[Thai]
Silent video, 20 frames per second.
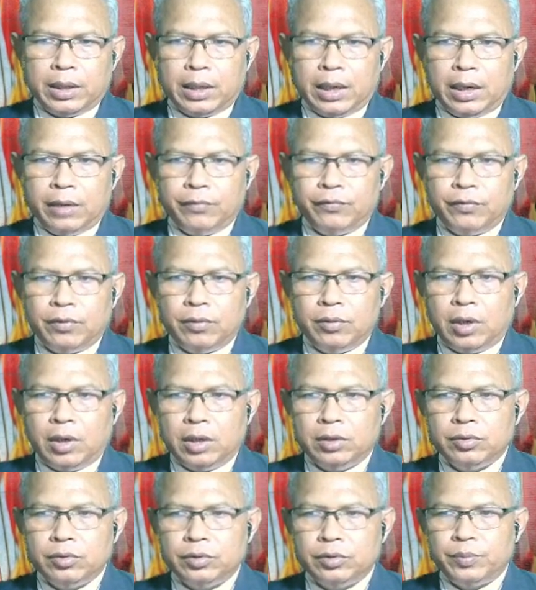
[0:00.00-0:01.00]
careful not
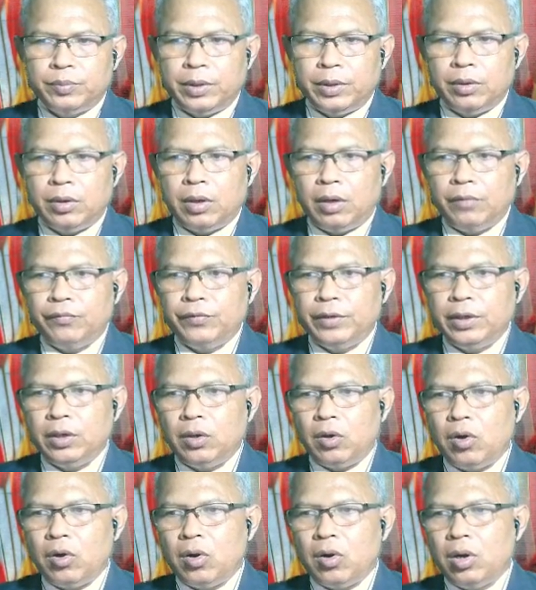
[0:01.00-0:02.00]
to spill coffee
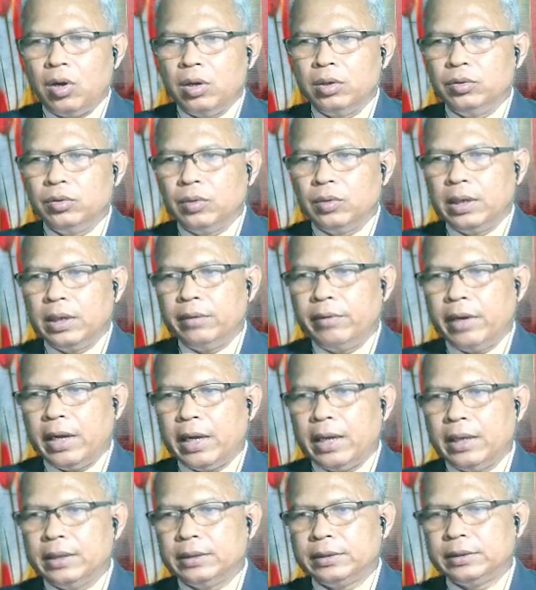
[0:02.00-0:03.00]
on your
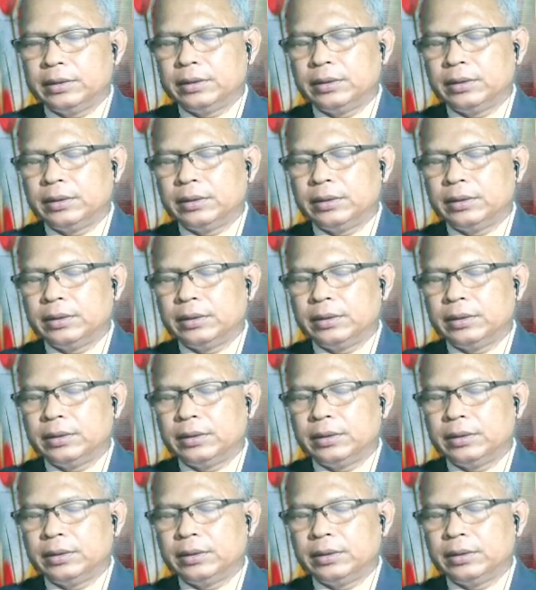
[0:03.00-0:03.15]
dress